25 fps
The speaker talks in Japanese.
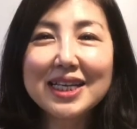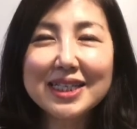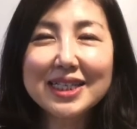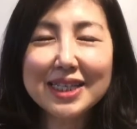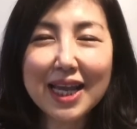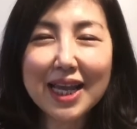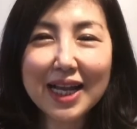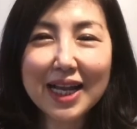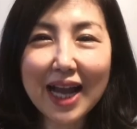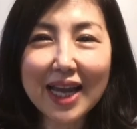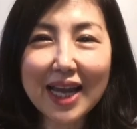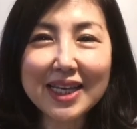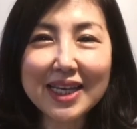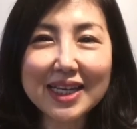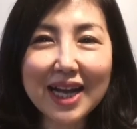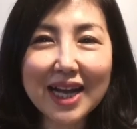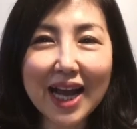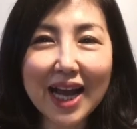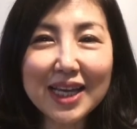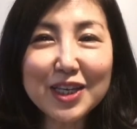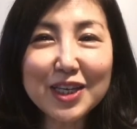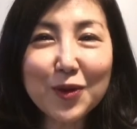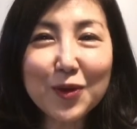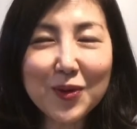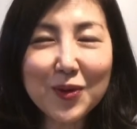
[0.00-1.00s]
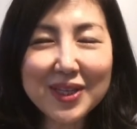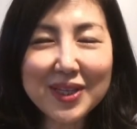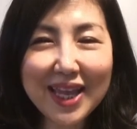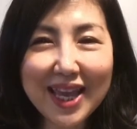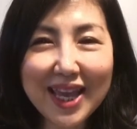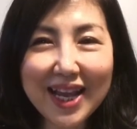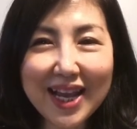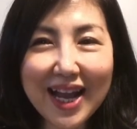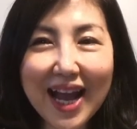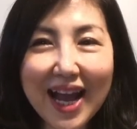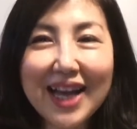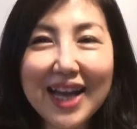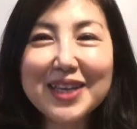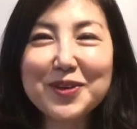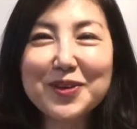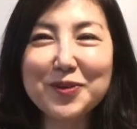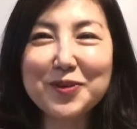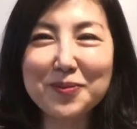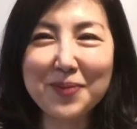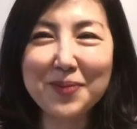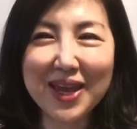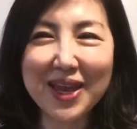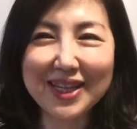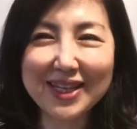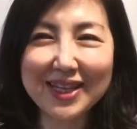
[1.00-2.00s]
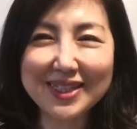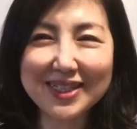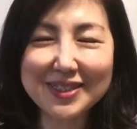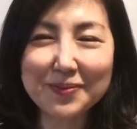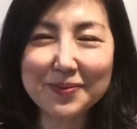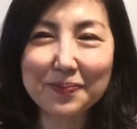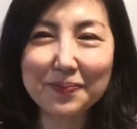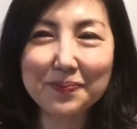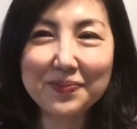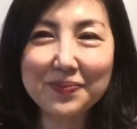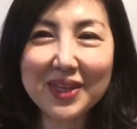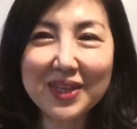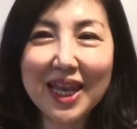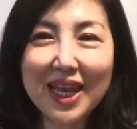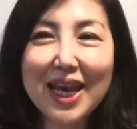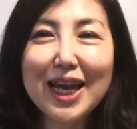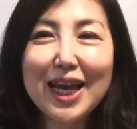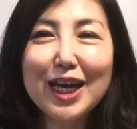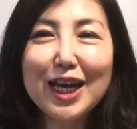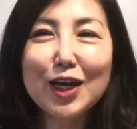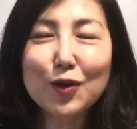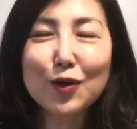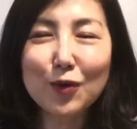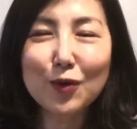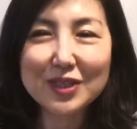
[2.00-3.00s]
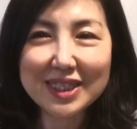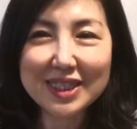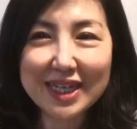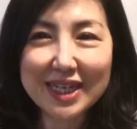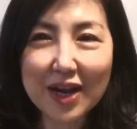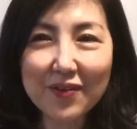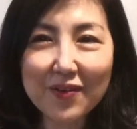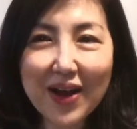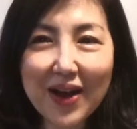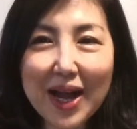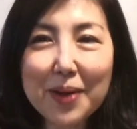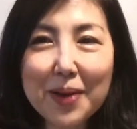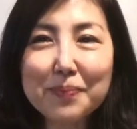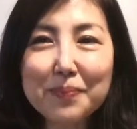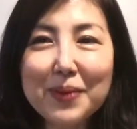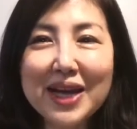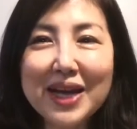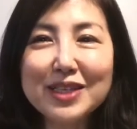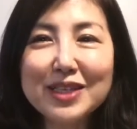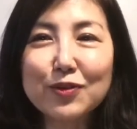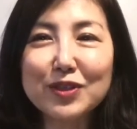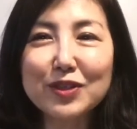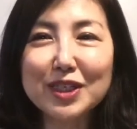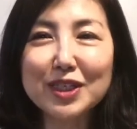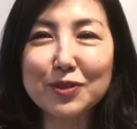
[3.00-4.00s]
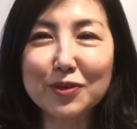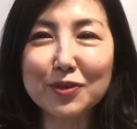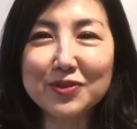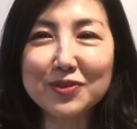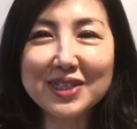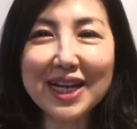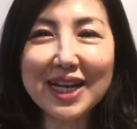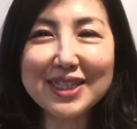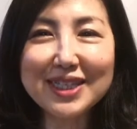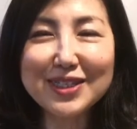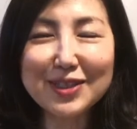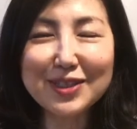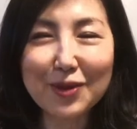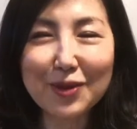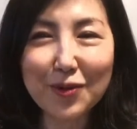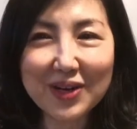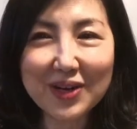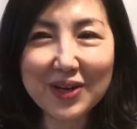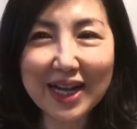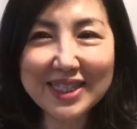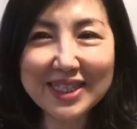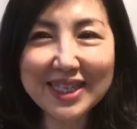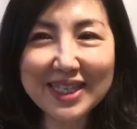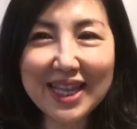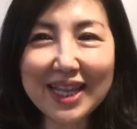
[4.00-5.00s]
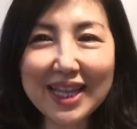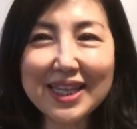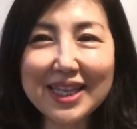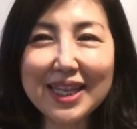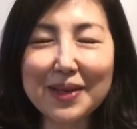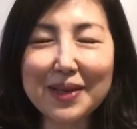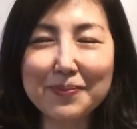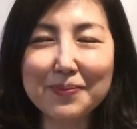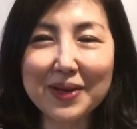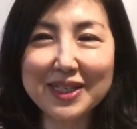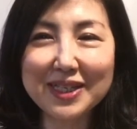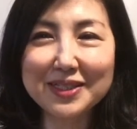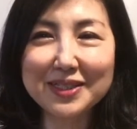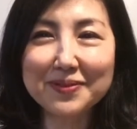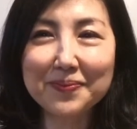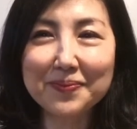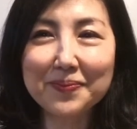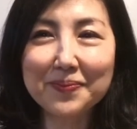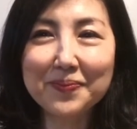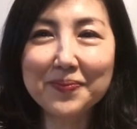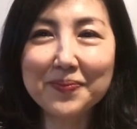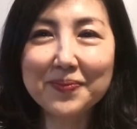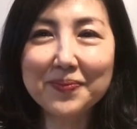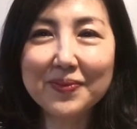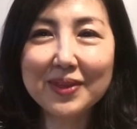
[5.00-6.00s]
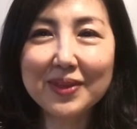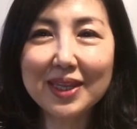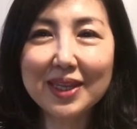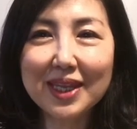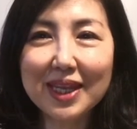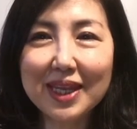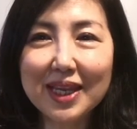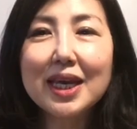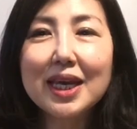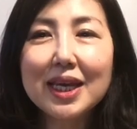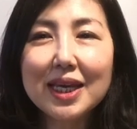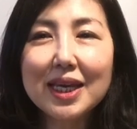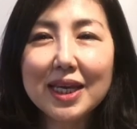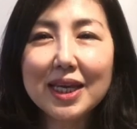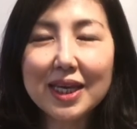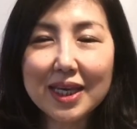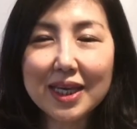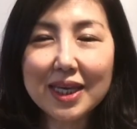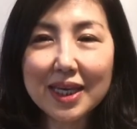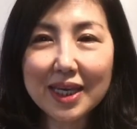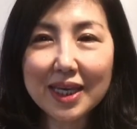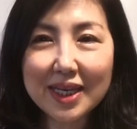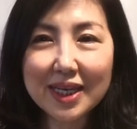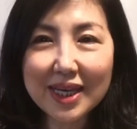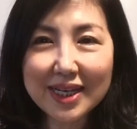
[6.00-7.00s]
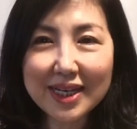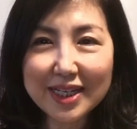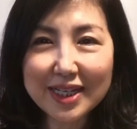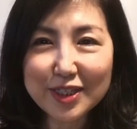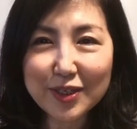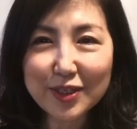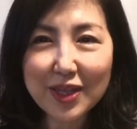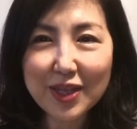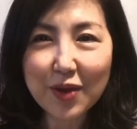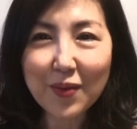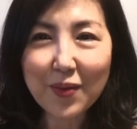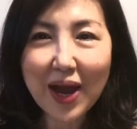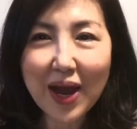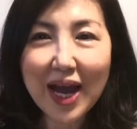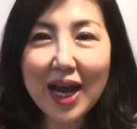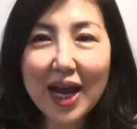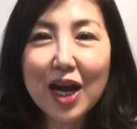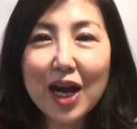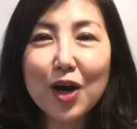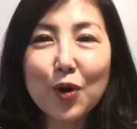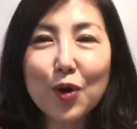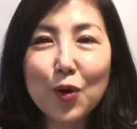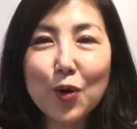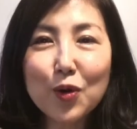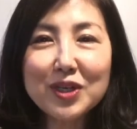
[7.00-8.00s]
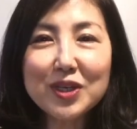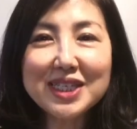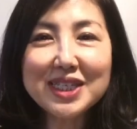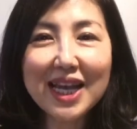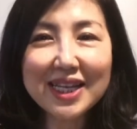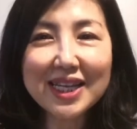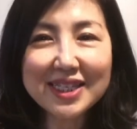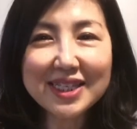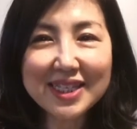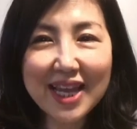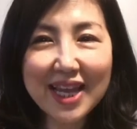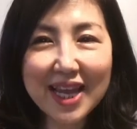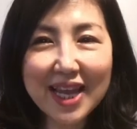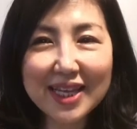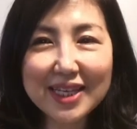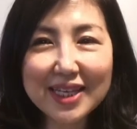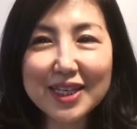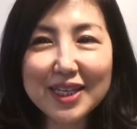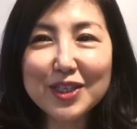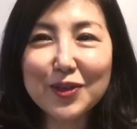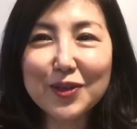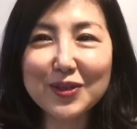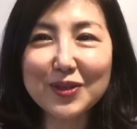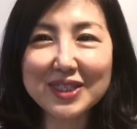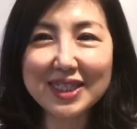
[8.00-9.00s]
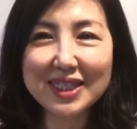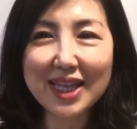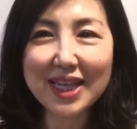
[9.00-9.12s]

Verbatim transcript: 世界海洋デーが有名です。こちらは毎年ろくがつようかになっています。イギリスではオーシャンデイとし